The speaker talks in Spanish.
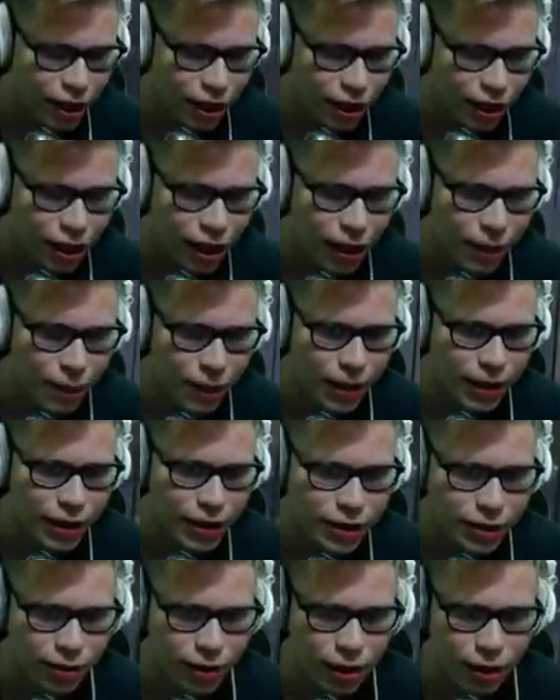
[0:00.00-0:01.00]
Aprendiste
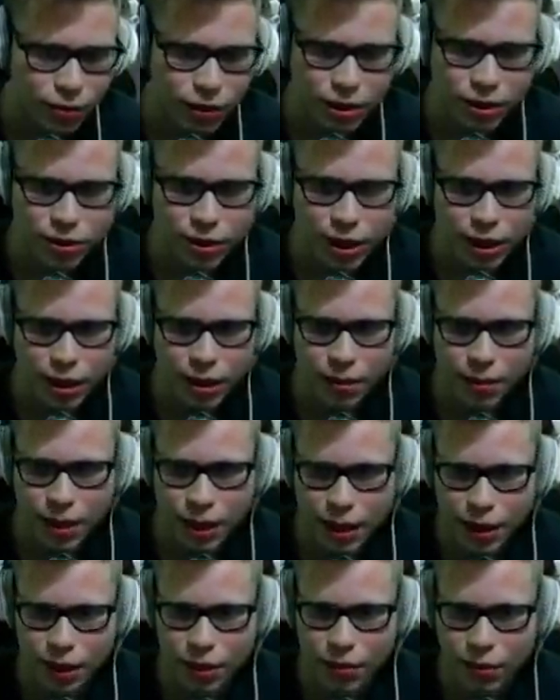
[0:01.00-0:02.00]
una ecuación
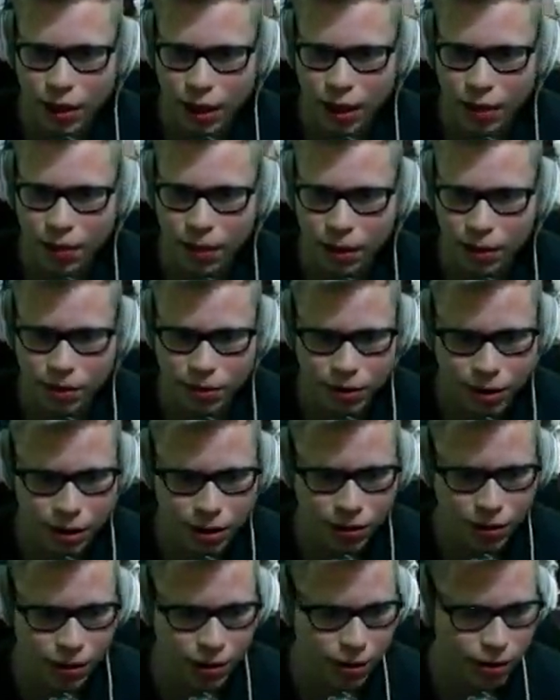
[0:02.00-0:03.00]
algebraica nueva, no sé, güey.